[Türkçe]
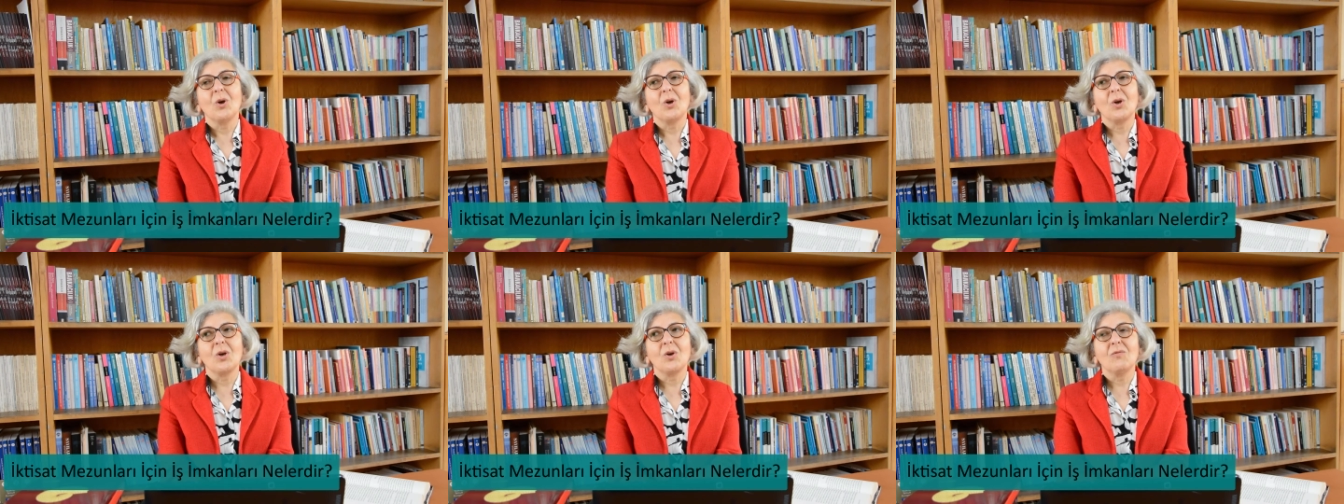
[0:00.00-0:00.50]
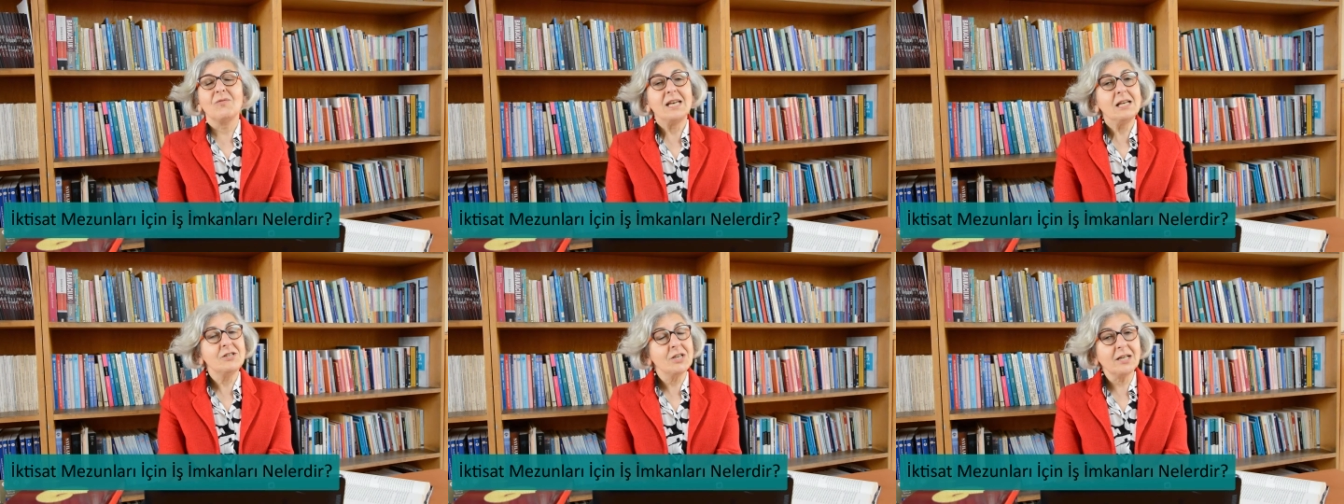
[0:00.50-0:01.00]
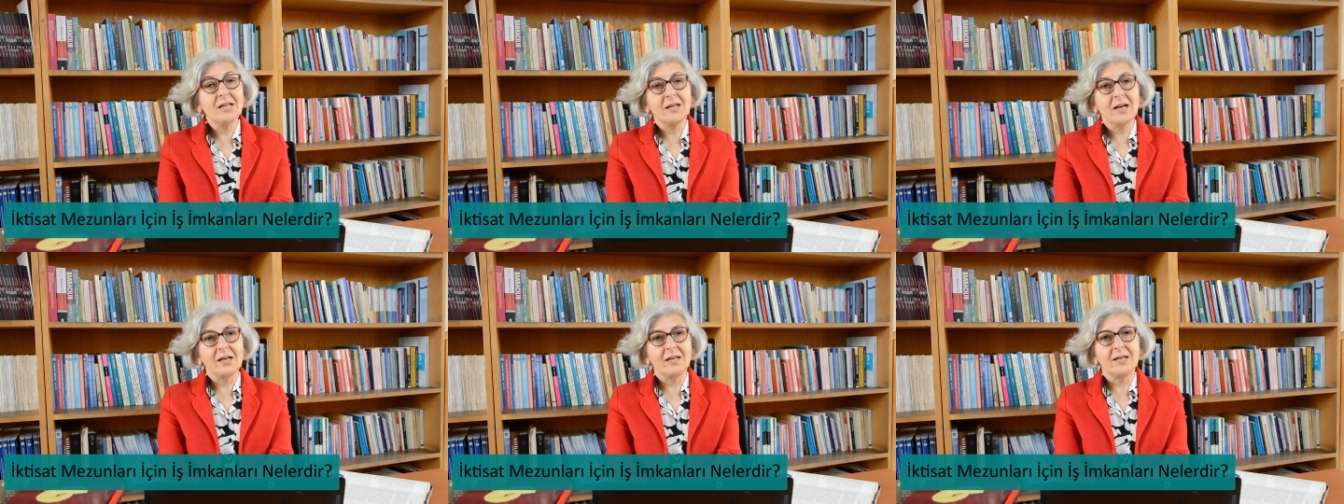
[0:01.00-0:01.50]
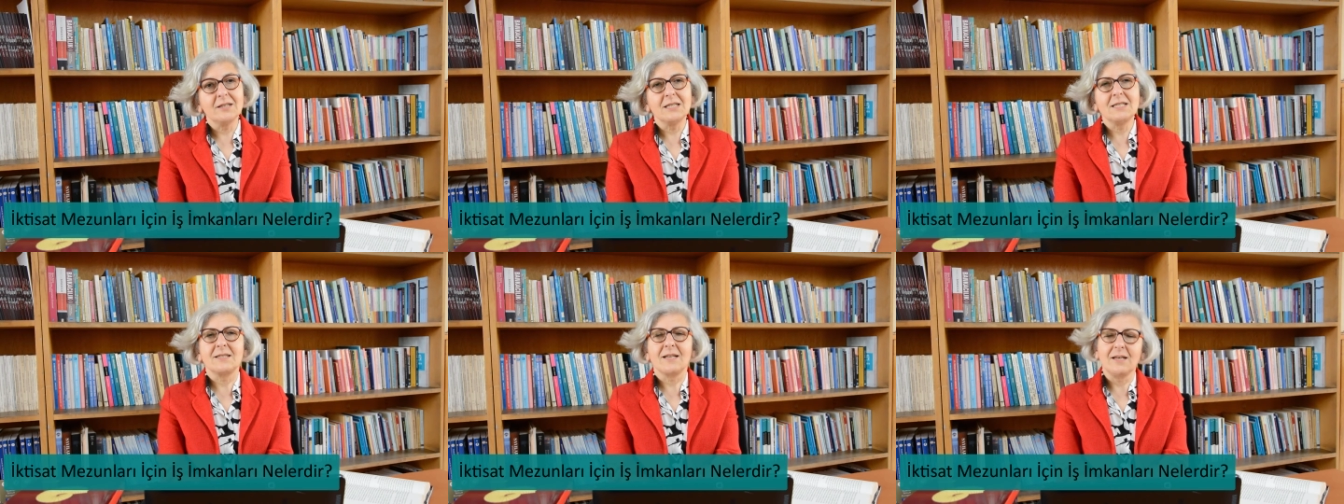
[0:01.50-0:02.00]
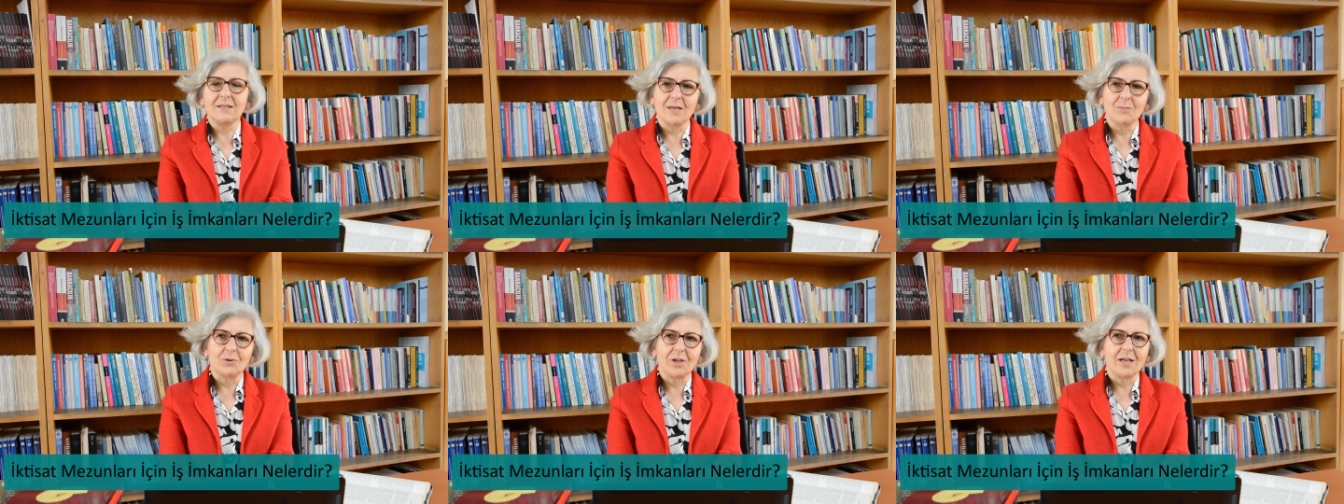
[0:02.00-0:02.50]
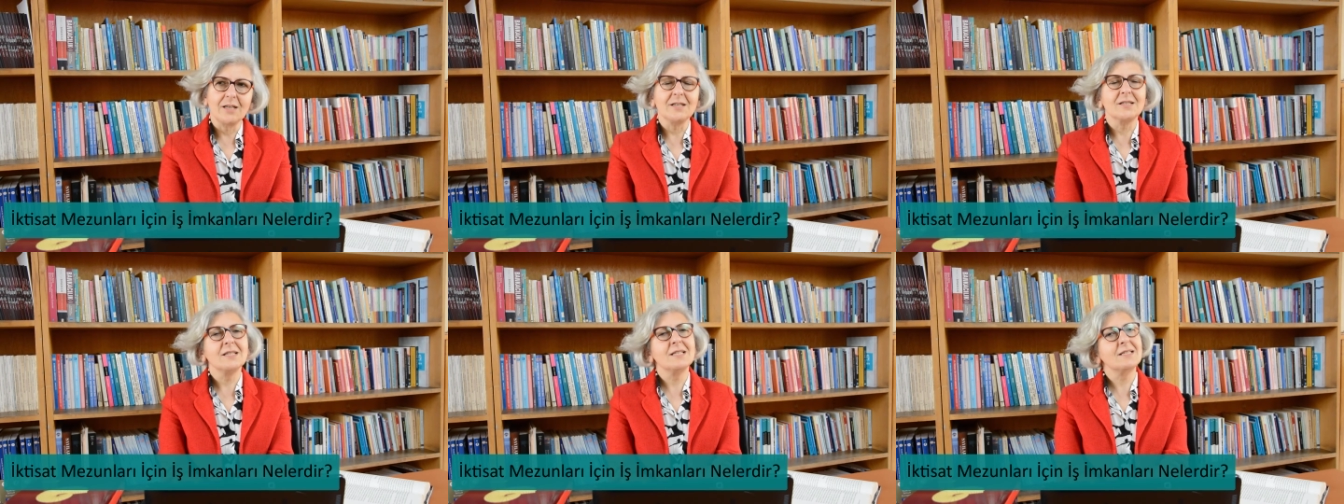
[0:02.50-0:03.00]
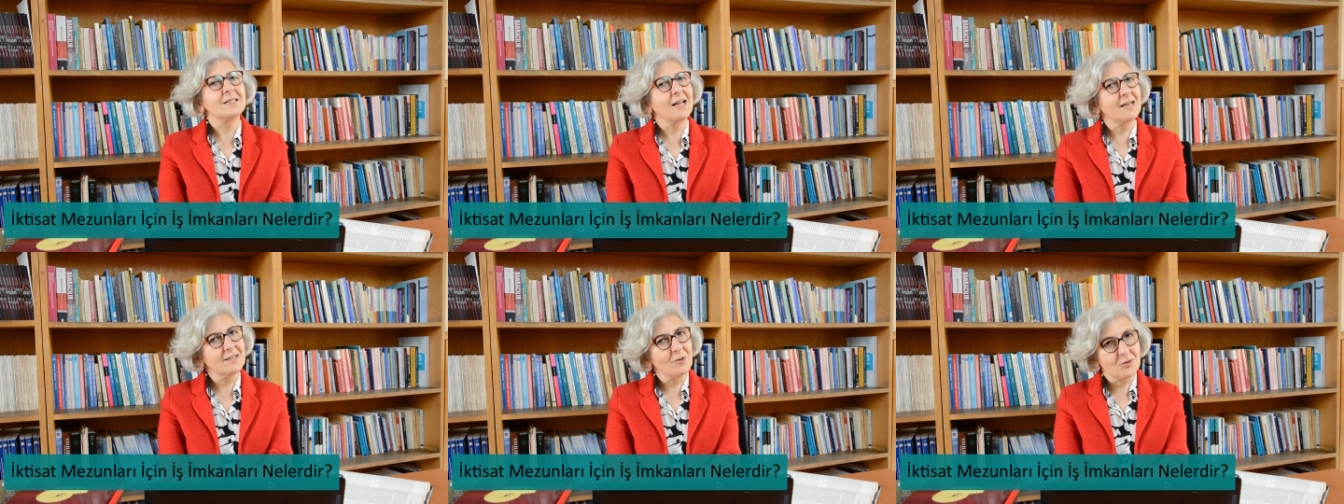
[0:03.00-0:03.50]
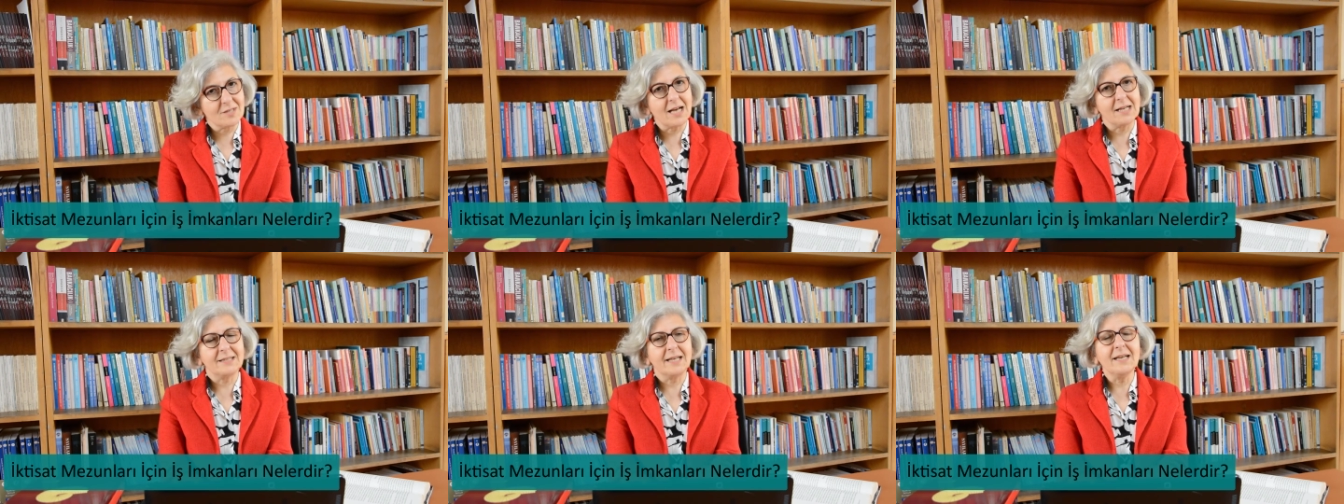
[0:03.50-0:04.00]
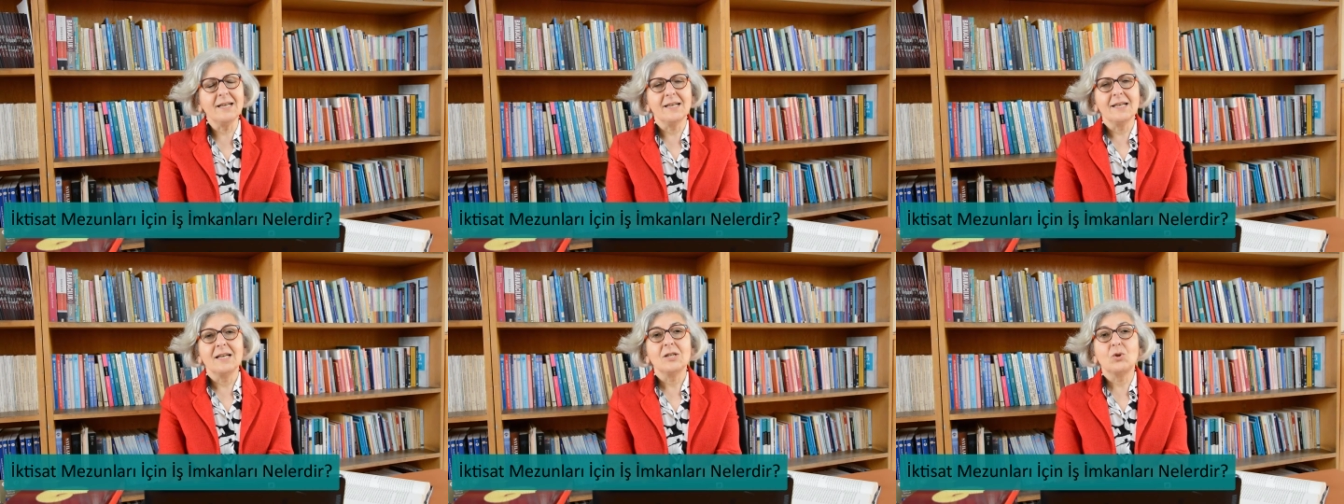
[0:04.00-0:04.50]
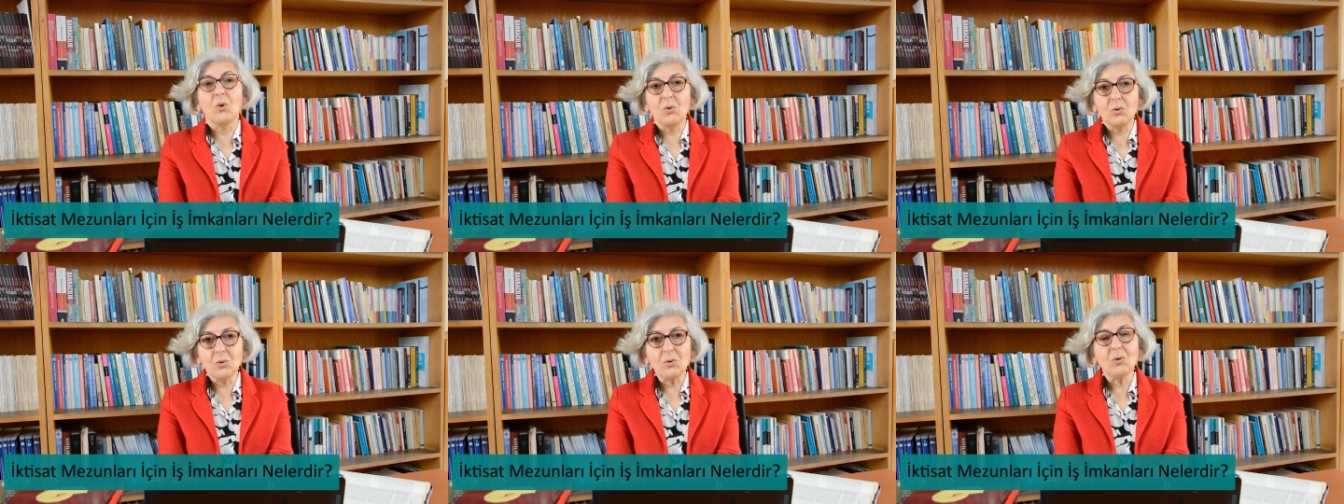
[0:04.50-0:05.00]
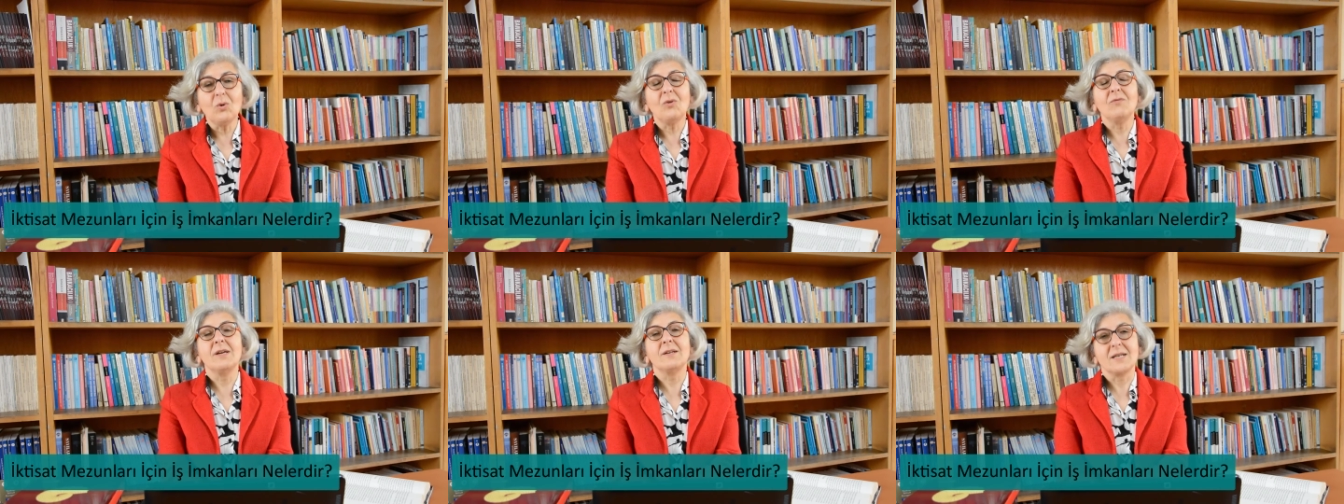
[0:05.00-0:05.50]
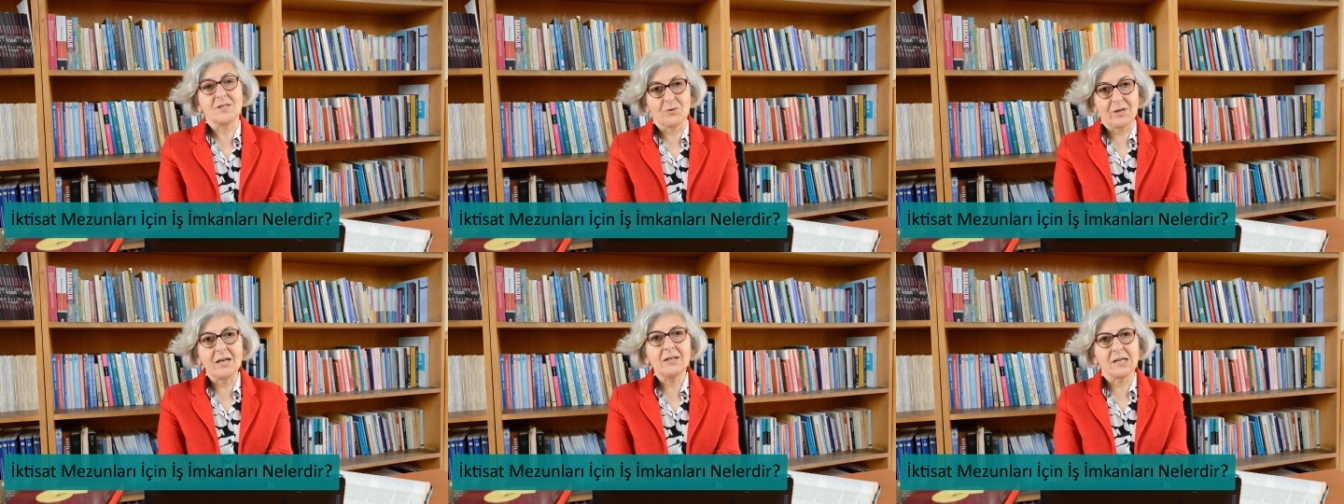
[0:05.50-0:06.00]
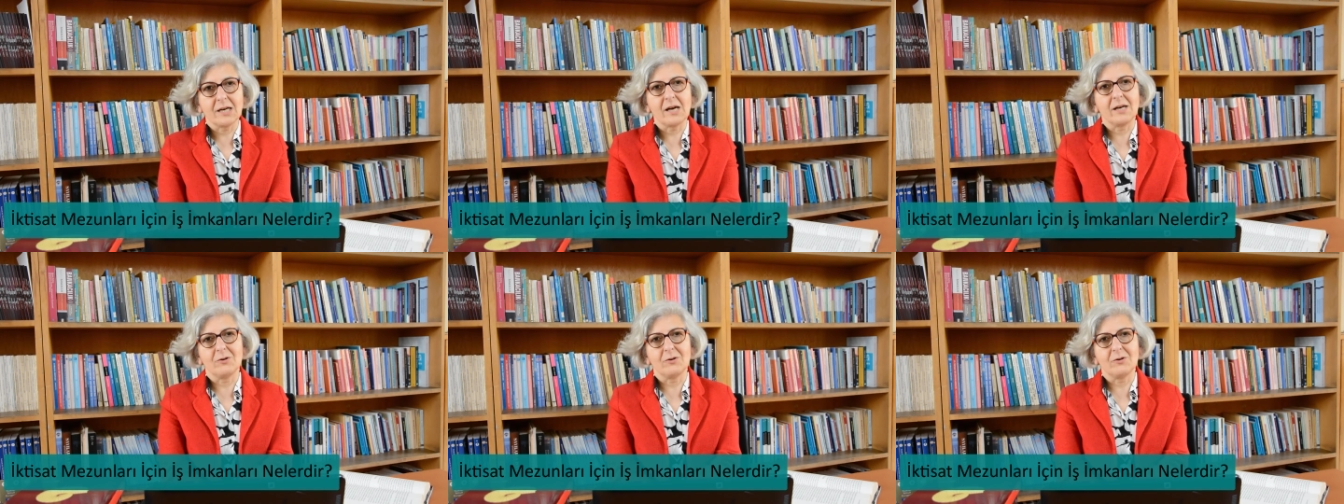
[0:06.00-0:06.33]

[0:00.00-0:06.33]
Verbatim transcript: e, verilecek kararlar ister kamuda, ister özelde doğru ve rasyonel kararlar